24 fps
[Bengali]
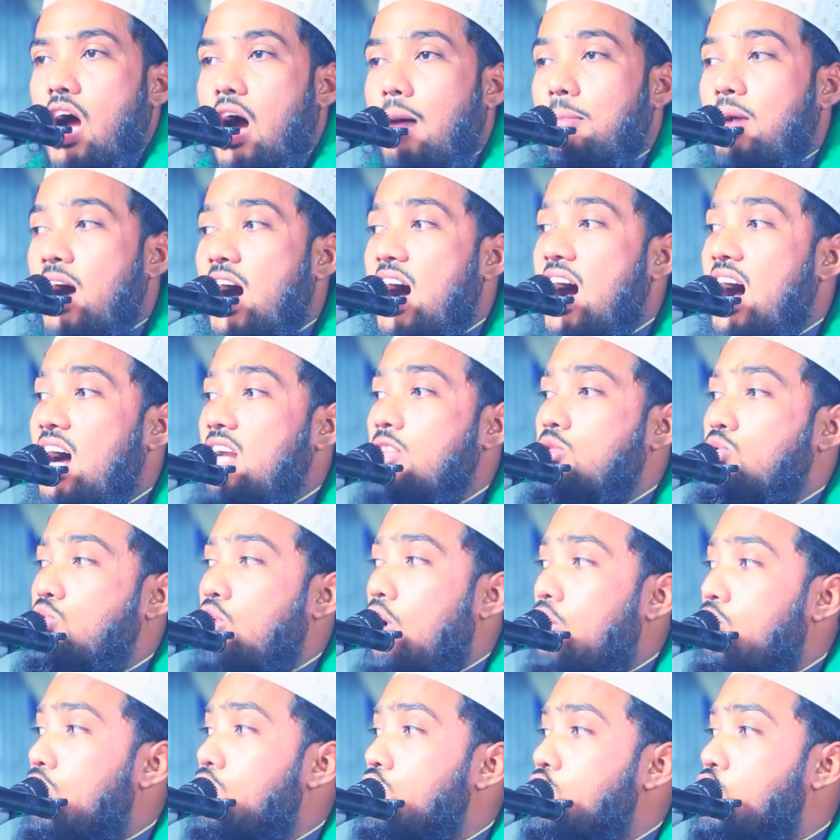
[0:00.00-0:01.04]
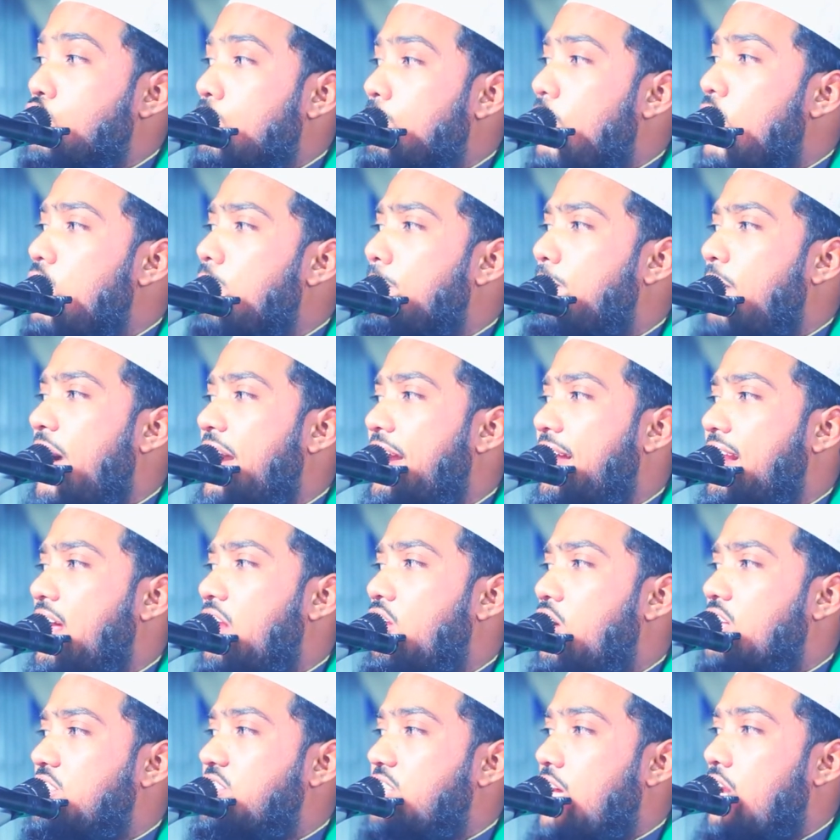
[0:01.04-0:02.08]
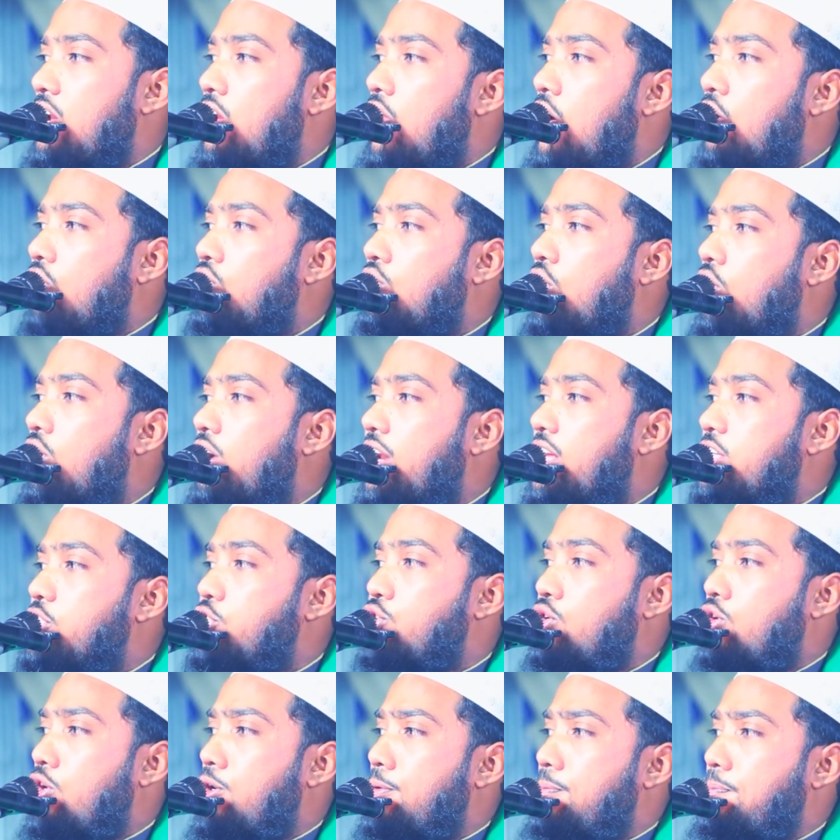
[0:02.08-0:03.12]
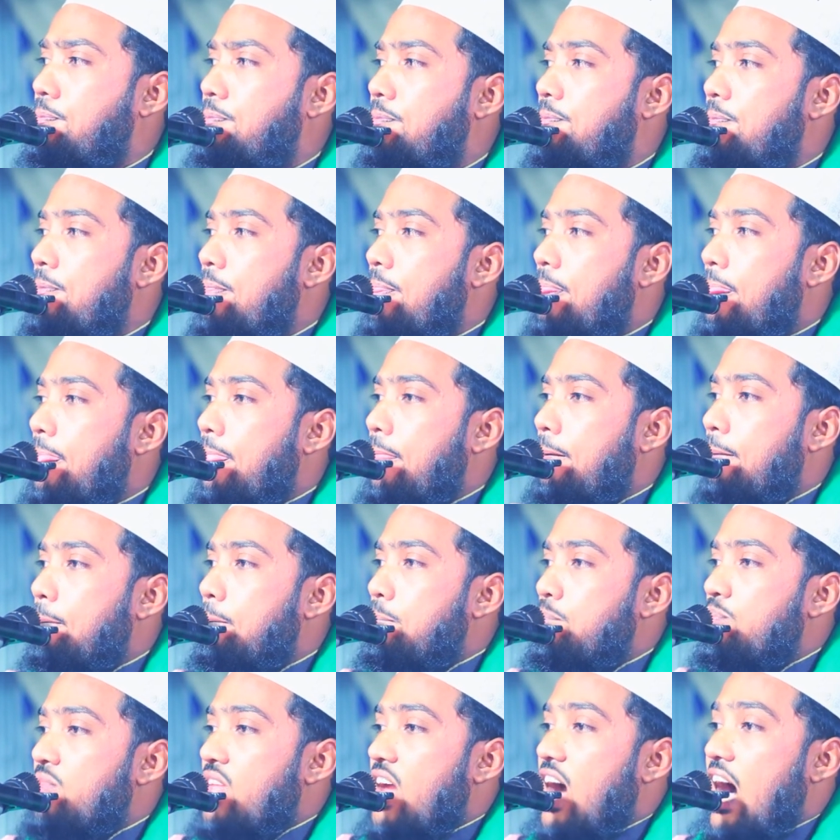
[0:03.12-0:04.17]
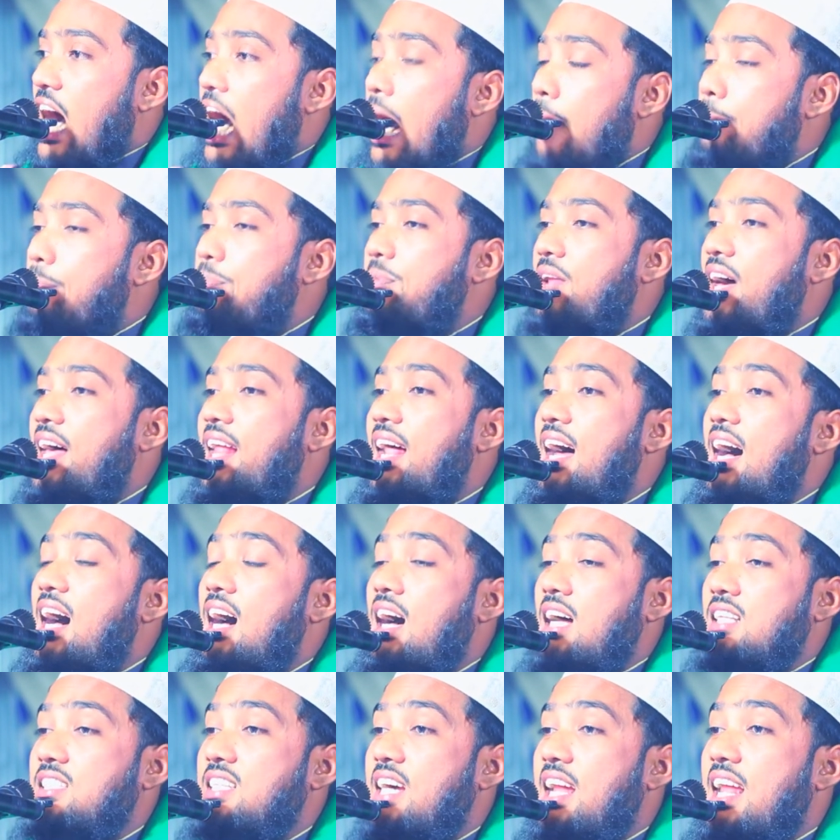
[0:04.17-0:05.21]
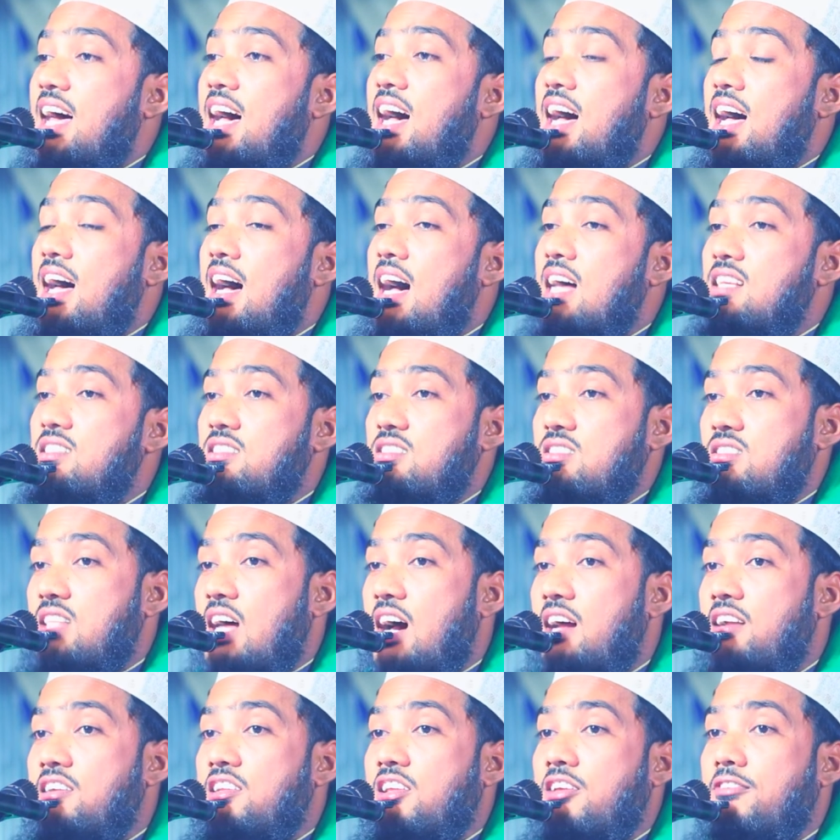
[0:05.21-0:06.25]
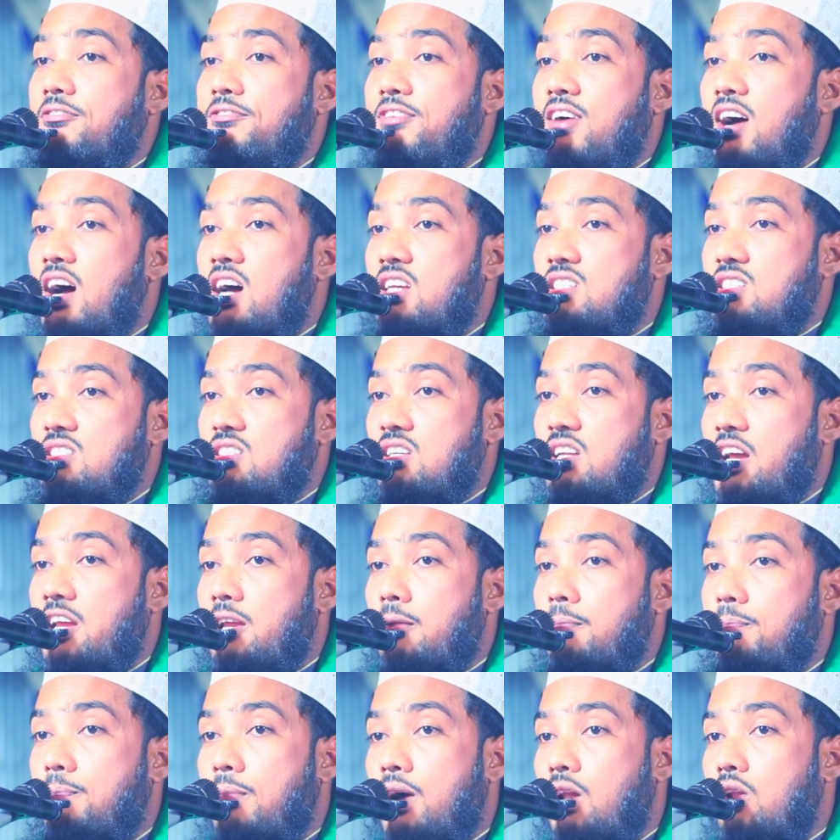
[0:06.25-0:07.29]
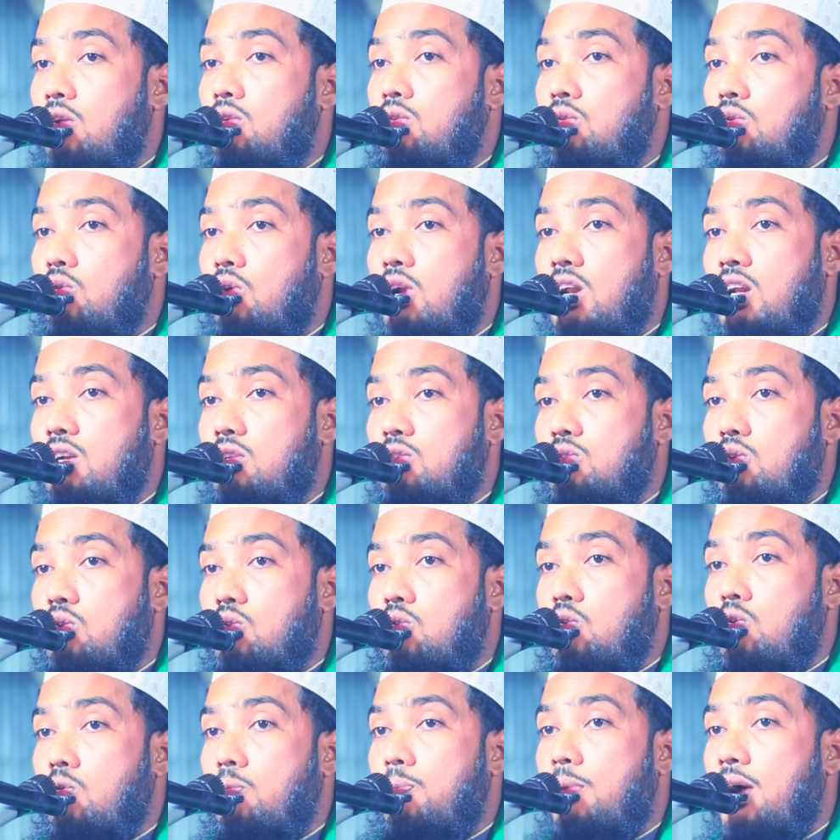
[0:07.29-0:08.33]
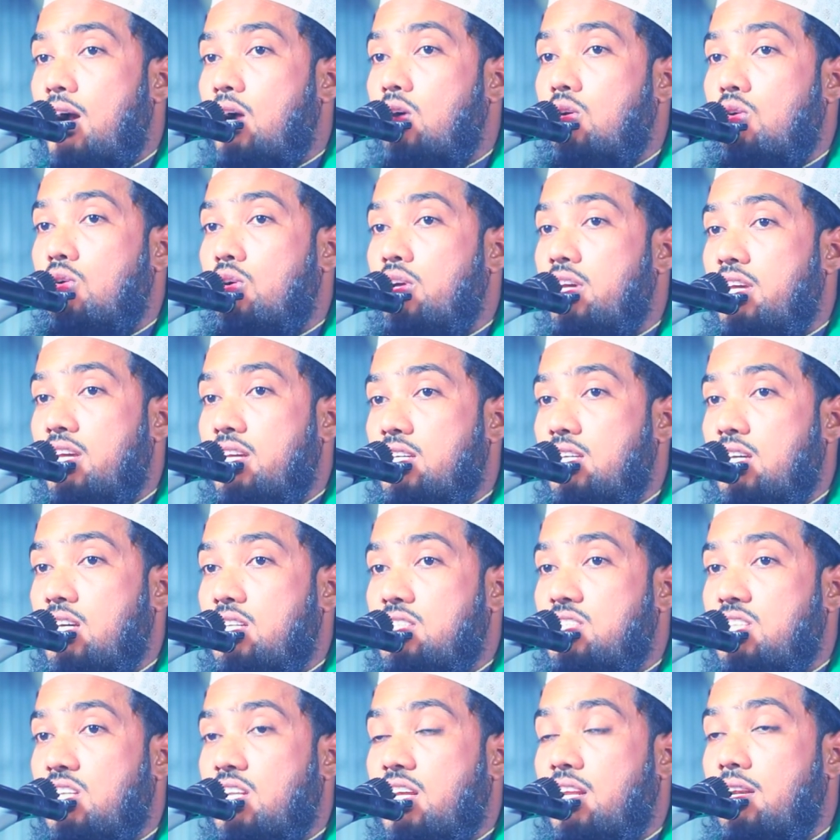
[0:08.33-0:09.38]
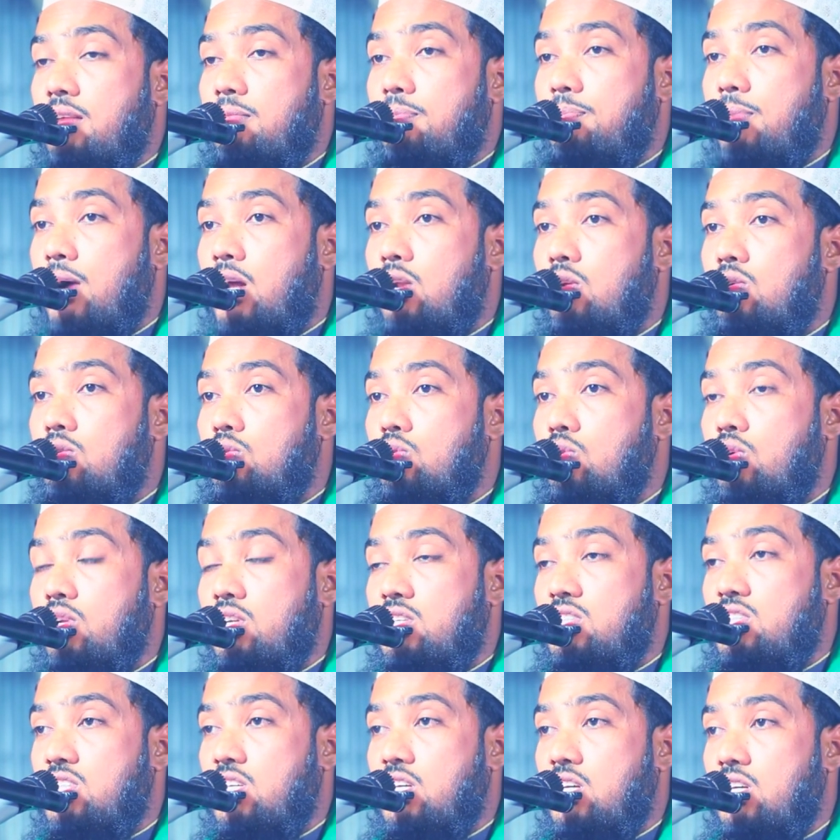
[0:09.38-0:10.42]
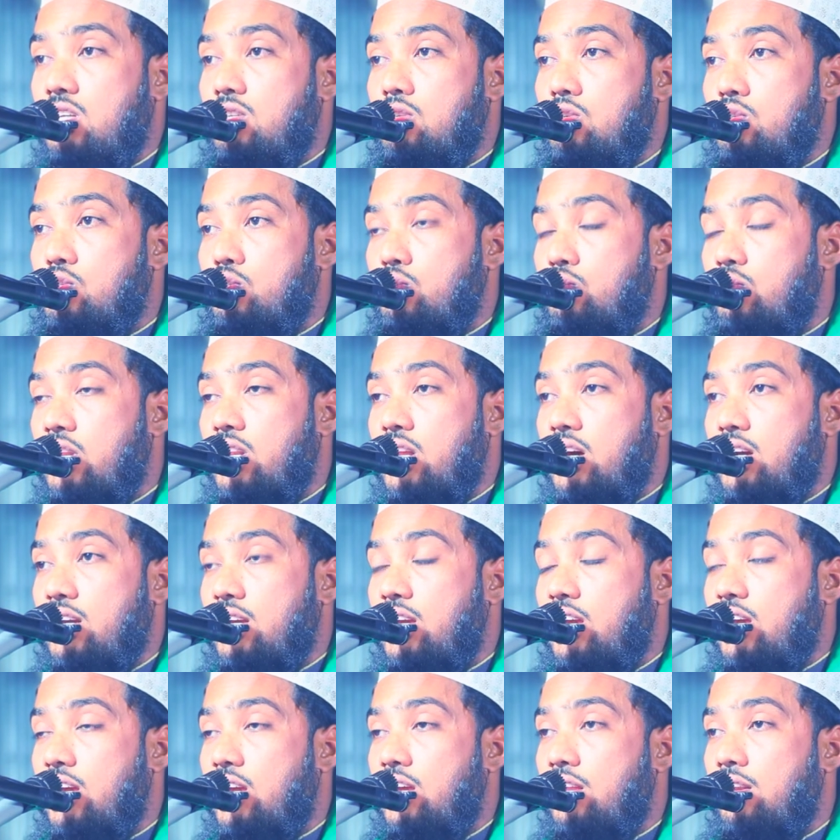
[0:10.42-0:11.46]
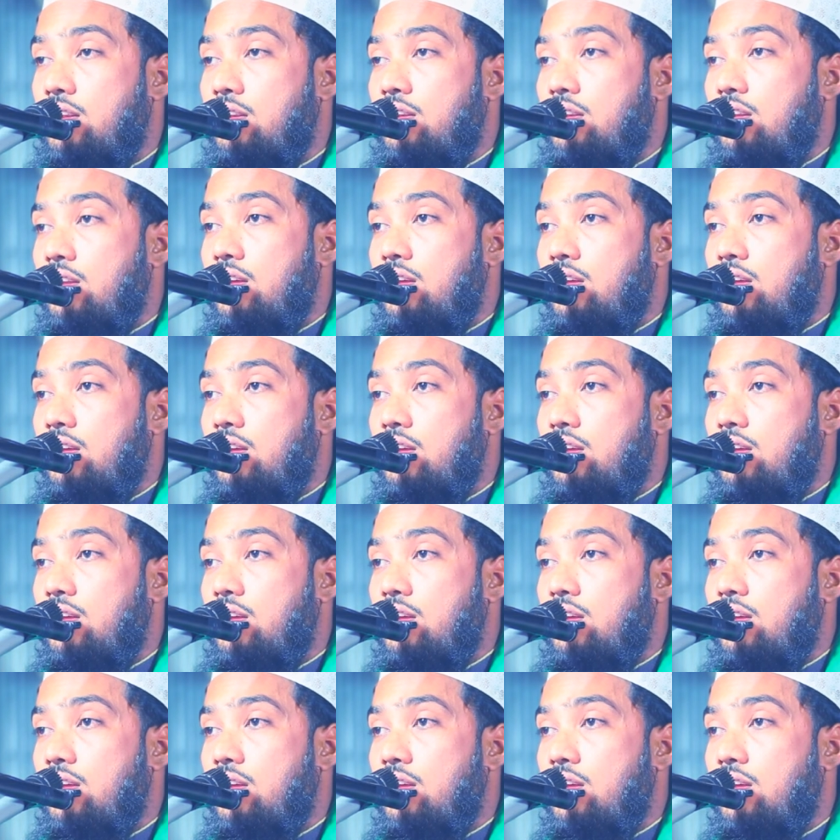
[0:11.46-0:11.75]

আমার তরুণ যুবক ভাইরা রয়েছেন লক্ষ্য করে শুনুন আপনারা যারা থার্টি ফার্স্ট নাইট পালন করার জন্য পাগল হয়ে গিয়েছিলেন পালন করেছেন শুনে রাখেন